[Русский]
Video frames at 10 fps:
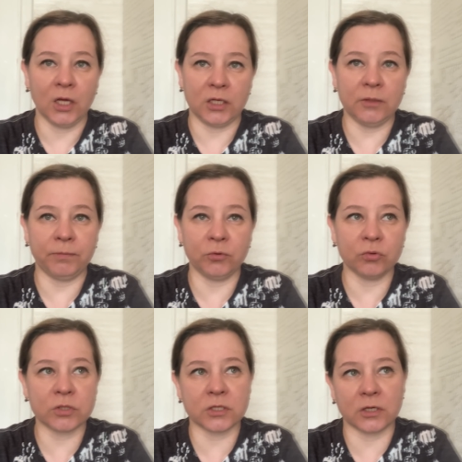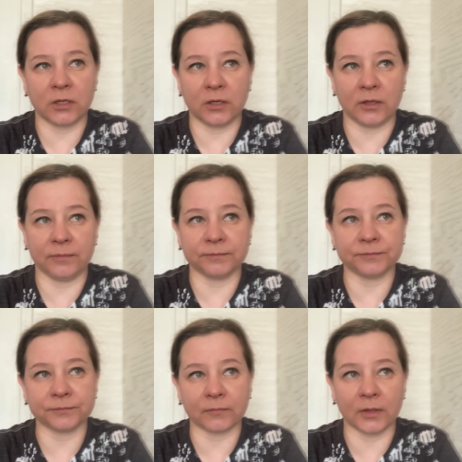И плюс, а,
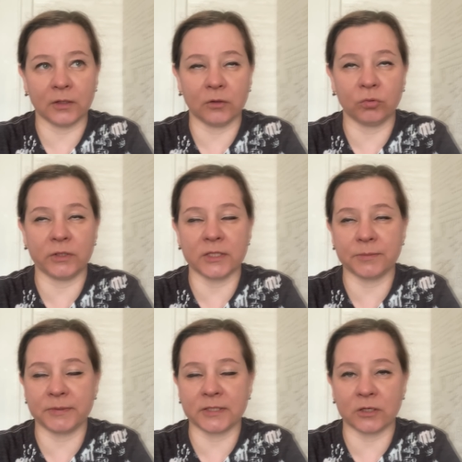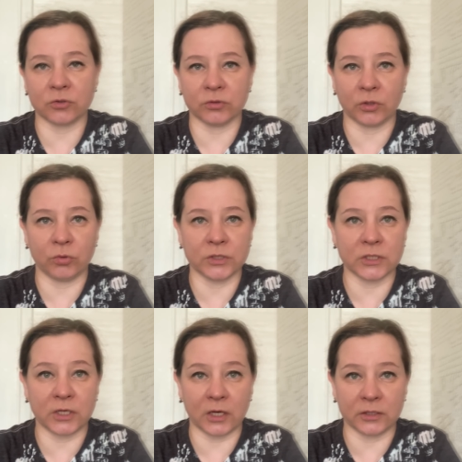э, куда я записалась, он
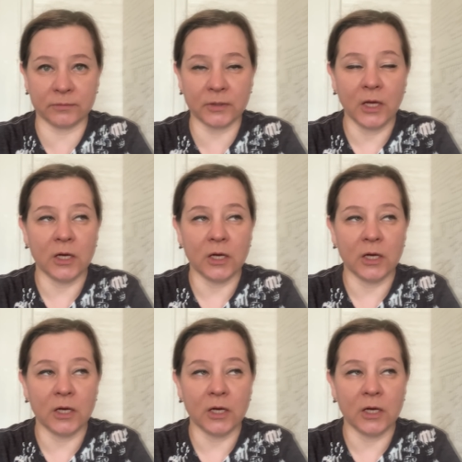находится рядом,